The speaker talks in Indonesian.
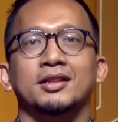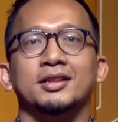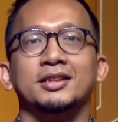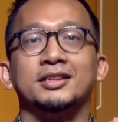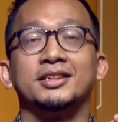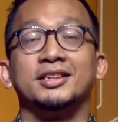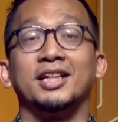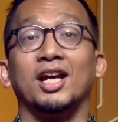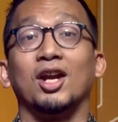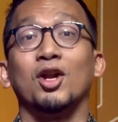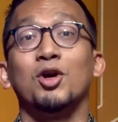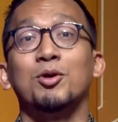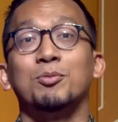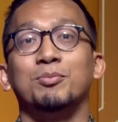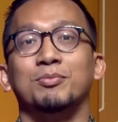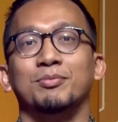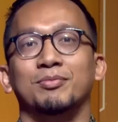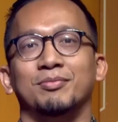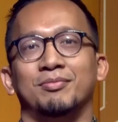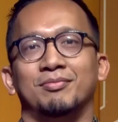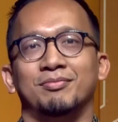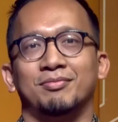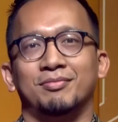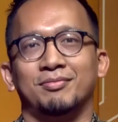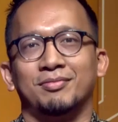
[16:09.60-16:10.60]
Shalom,
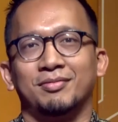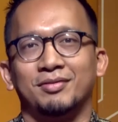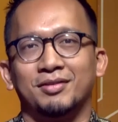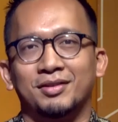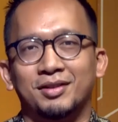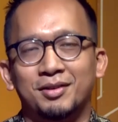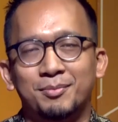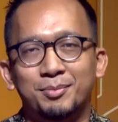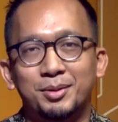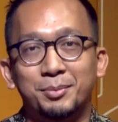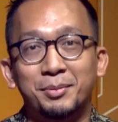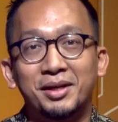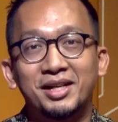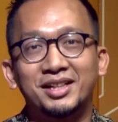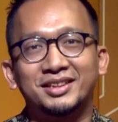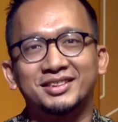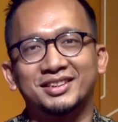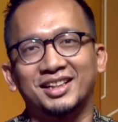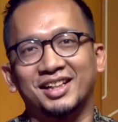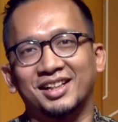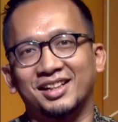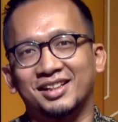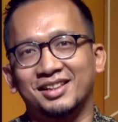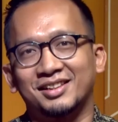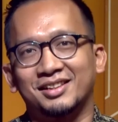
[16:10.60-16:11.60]

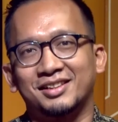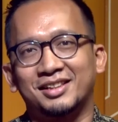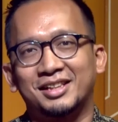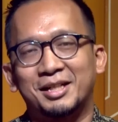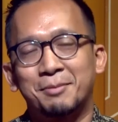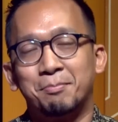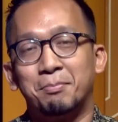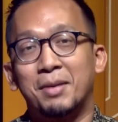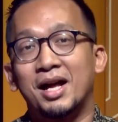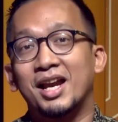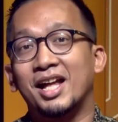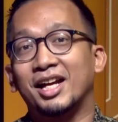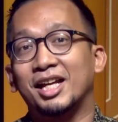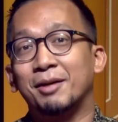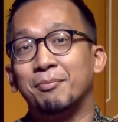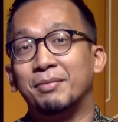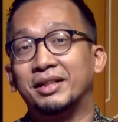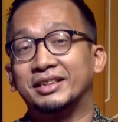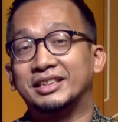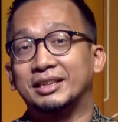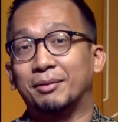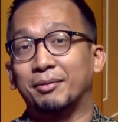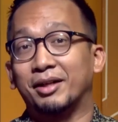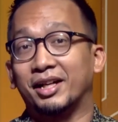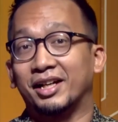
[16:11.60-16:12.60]
pemirsa. Kembali lagi
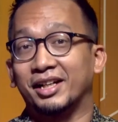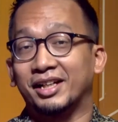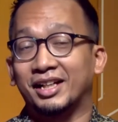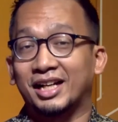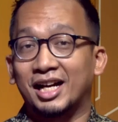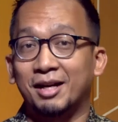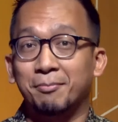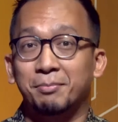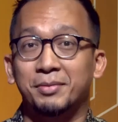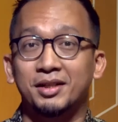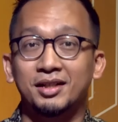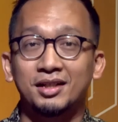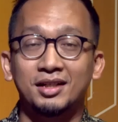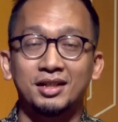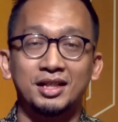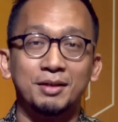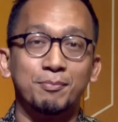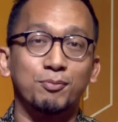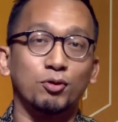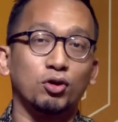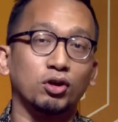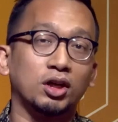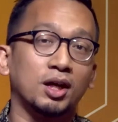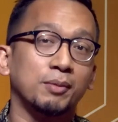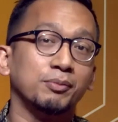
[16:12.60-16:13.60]
bersama dengan kami
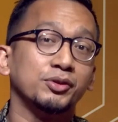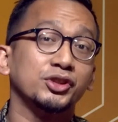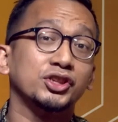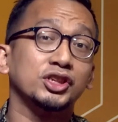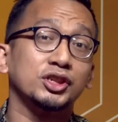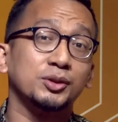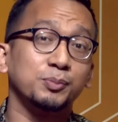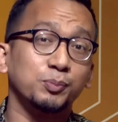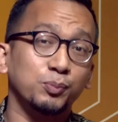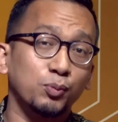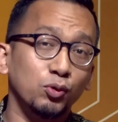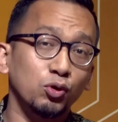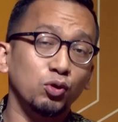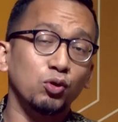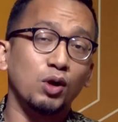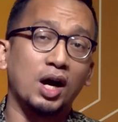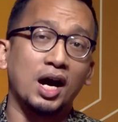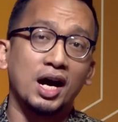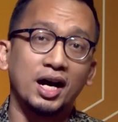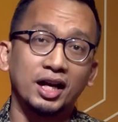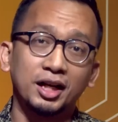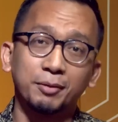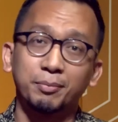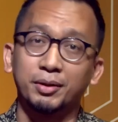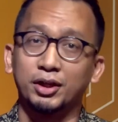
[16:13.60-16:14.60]
di program 10
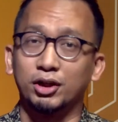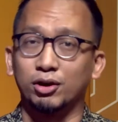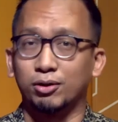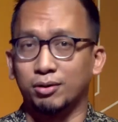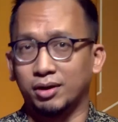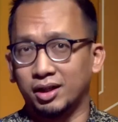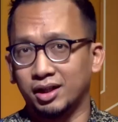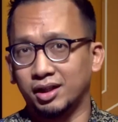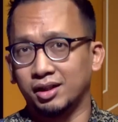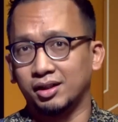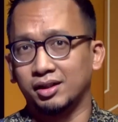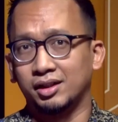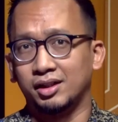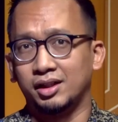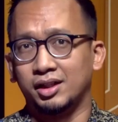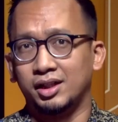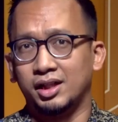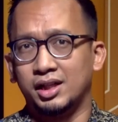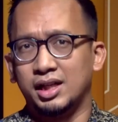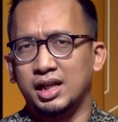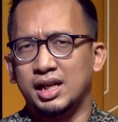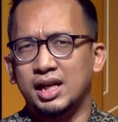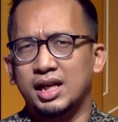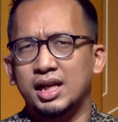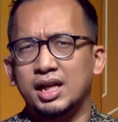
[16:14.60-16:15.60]
Hari Berdoa.
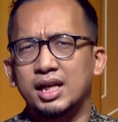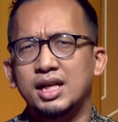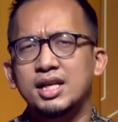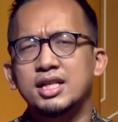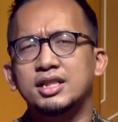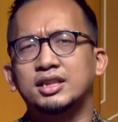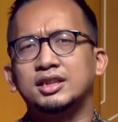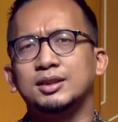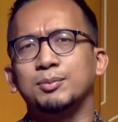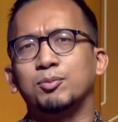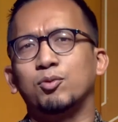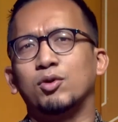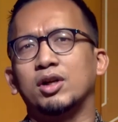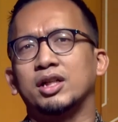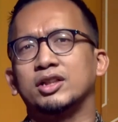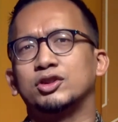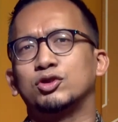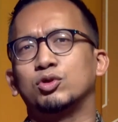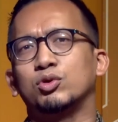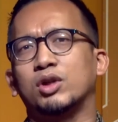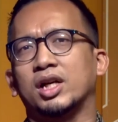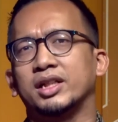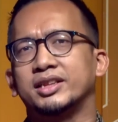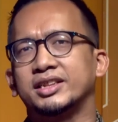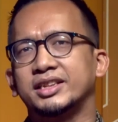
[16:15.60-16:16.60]
Ini sebuah
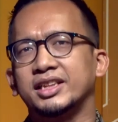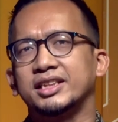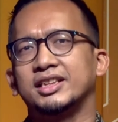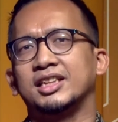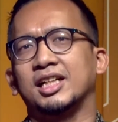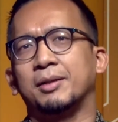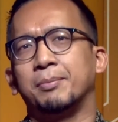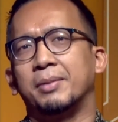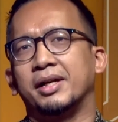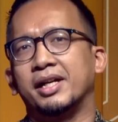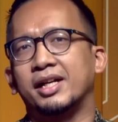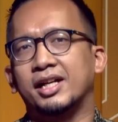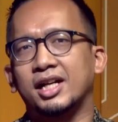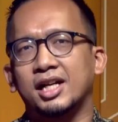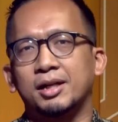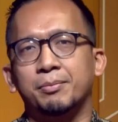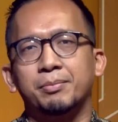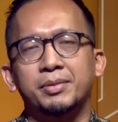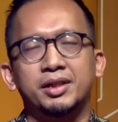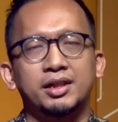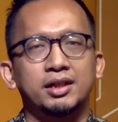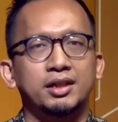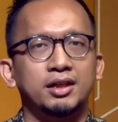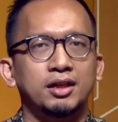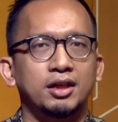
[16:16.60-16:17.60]
sukacita bagi
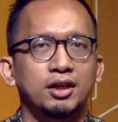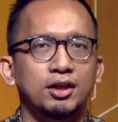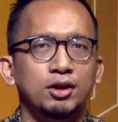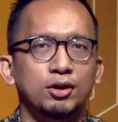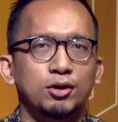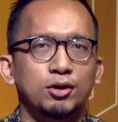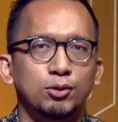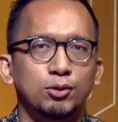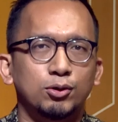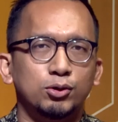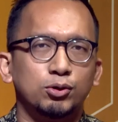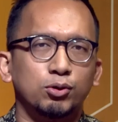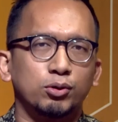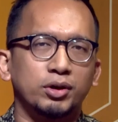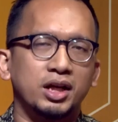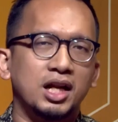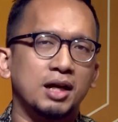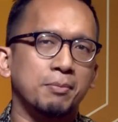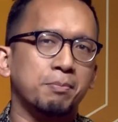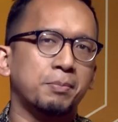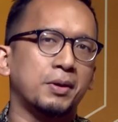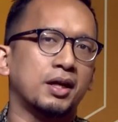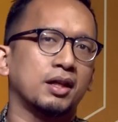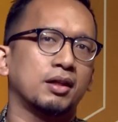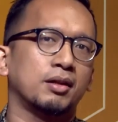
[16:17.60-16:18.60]
kami untuk
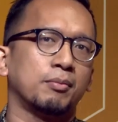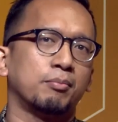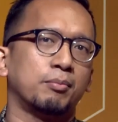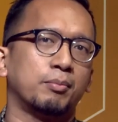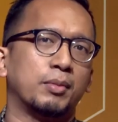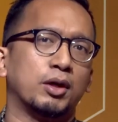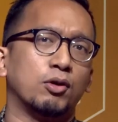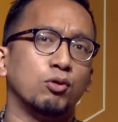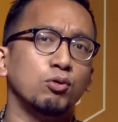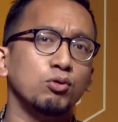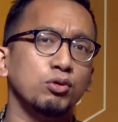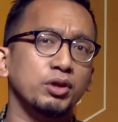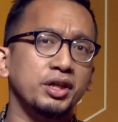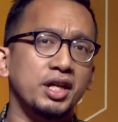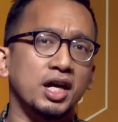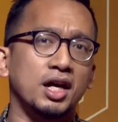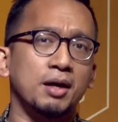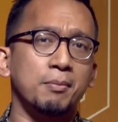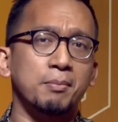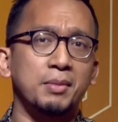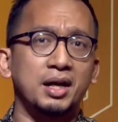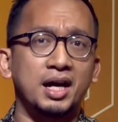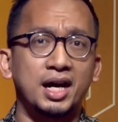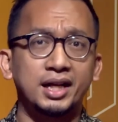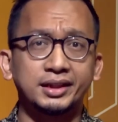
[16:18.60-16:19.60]
dapat
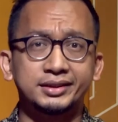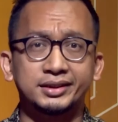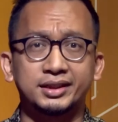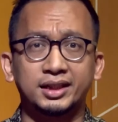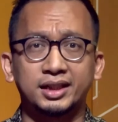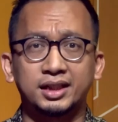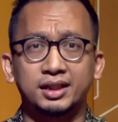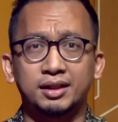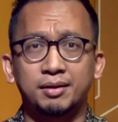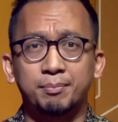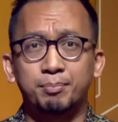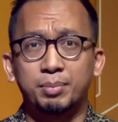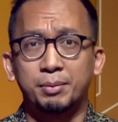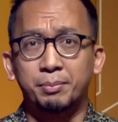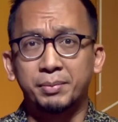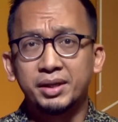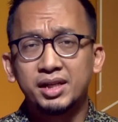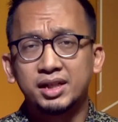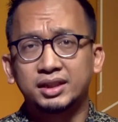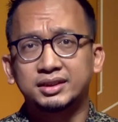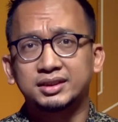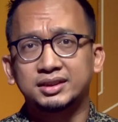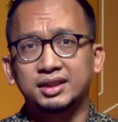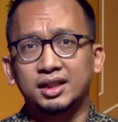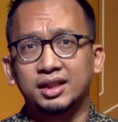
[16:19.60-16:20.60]
mengundang, mengajak
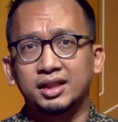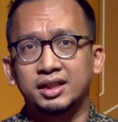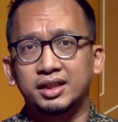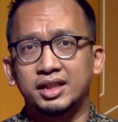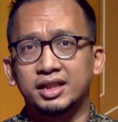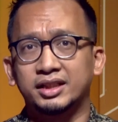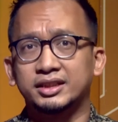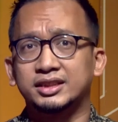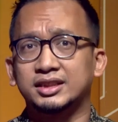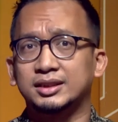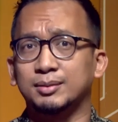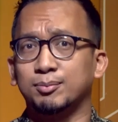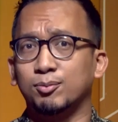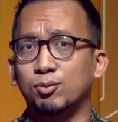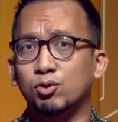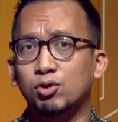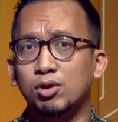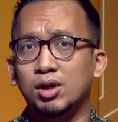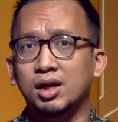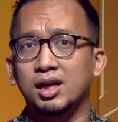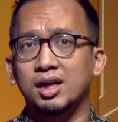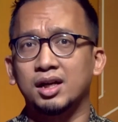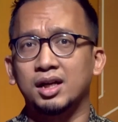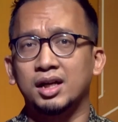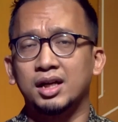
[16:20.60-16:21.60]
pemirsa dan
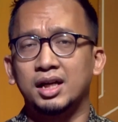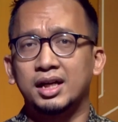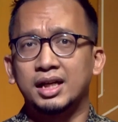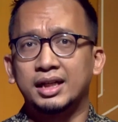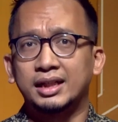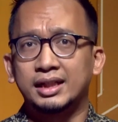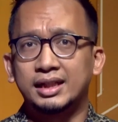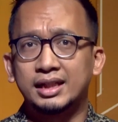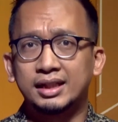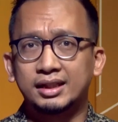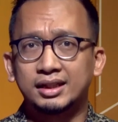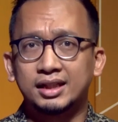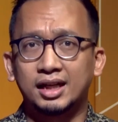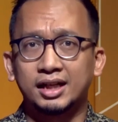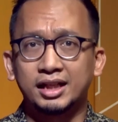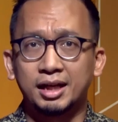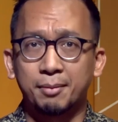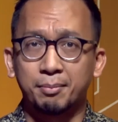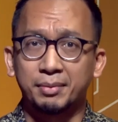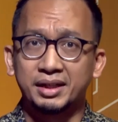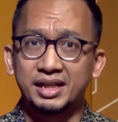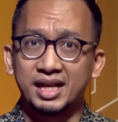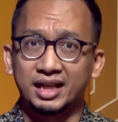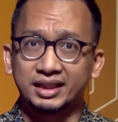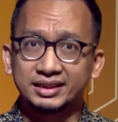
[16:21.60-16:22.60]
semua kita
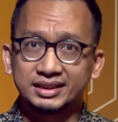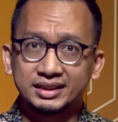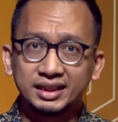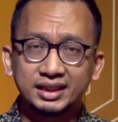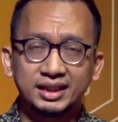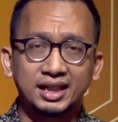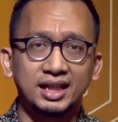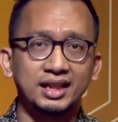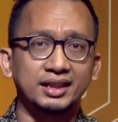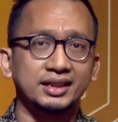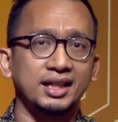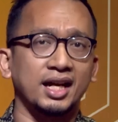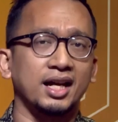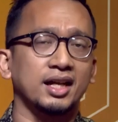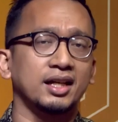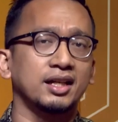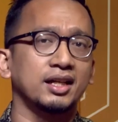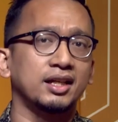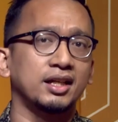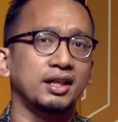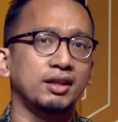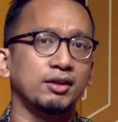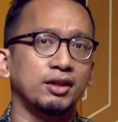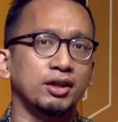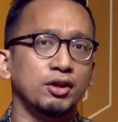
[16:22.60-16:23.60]
yang menyaksikan
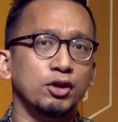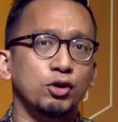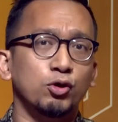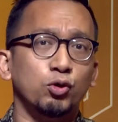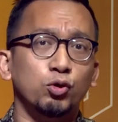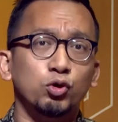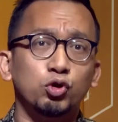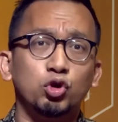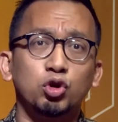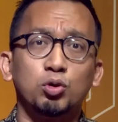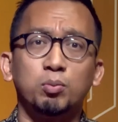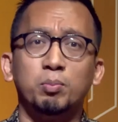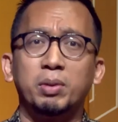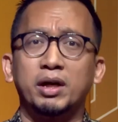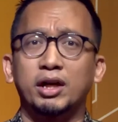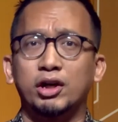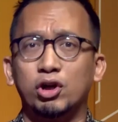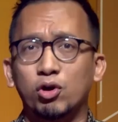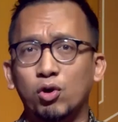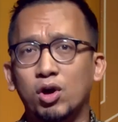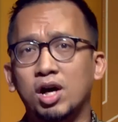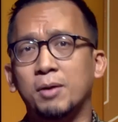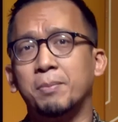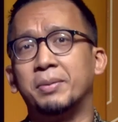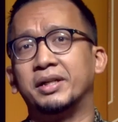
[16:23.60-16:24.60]
tayangan ini untuk
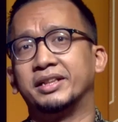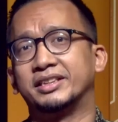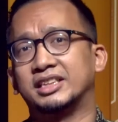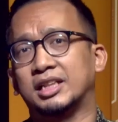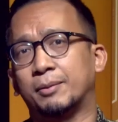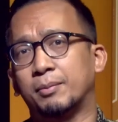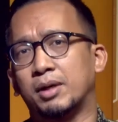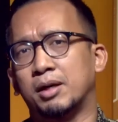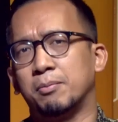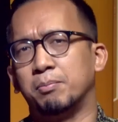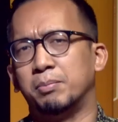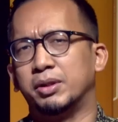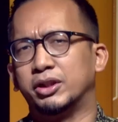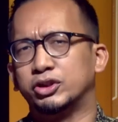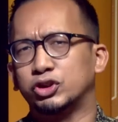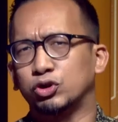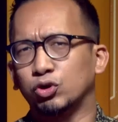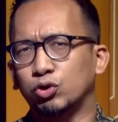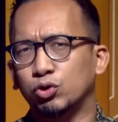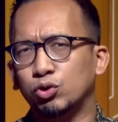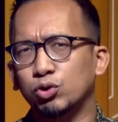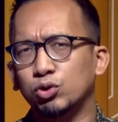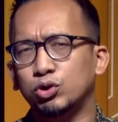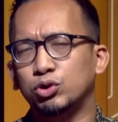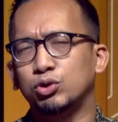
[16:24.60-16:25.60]
berdoa bersama,
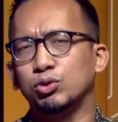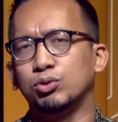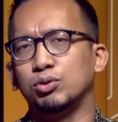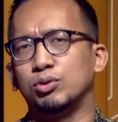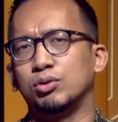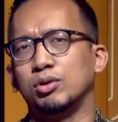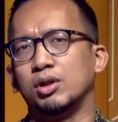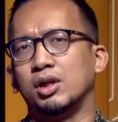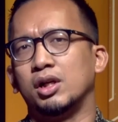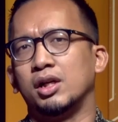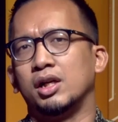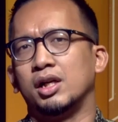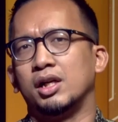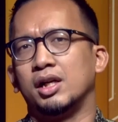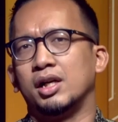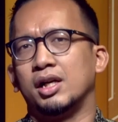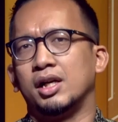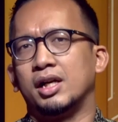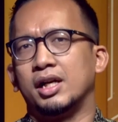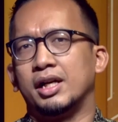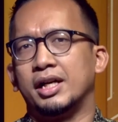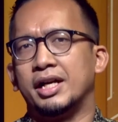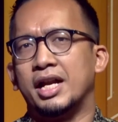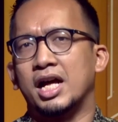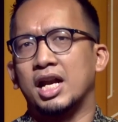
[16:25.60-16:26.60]
bersekutu
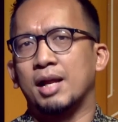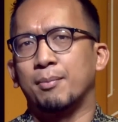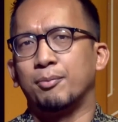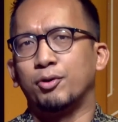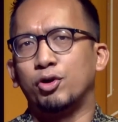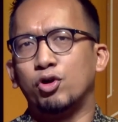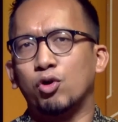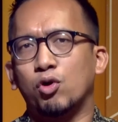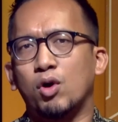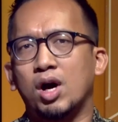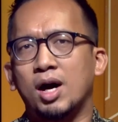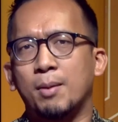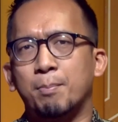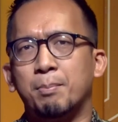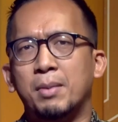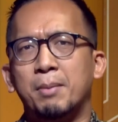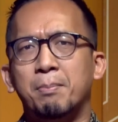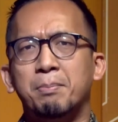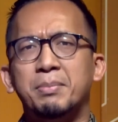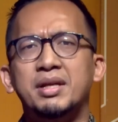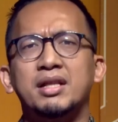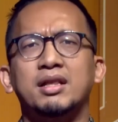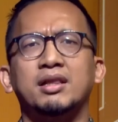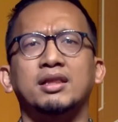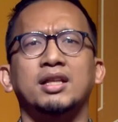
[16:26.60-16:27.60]
dalam doa
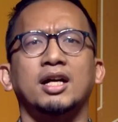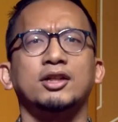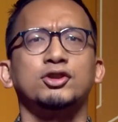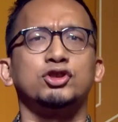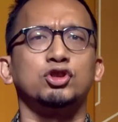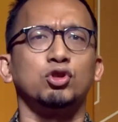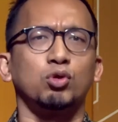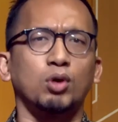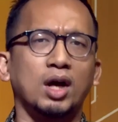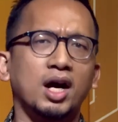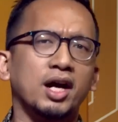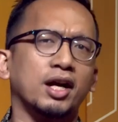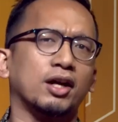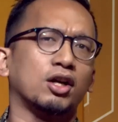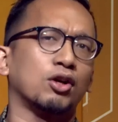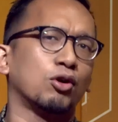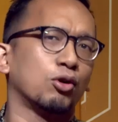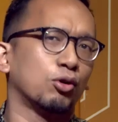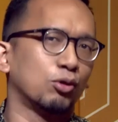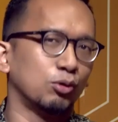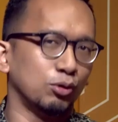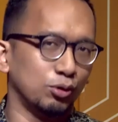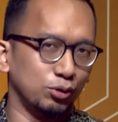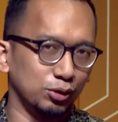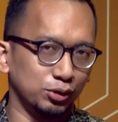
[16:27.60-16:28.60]
meminta curahan
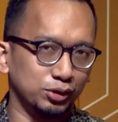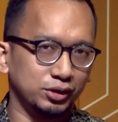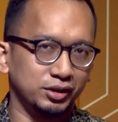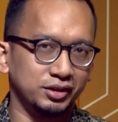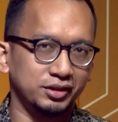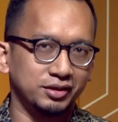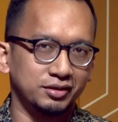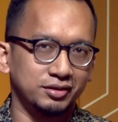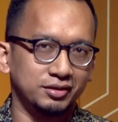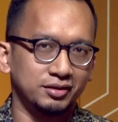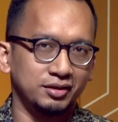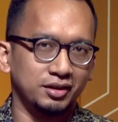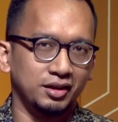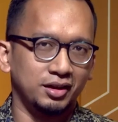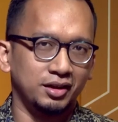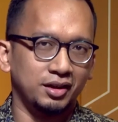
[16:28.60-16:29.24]
roh kudus.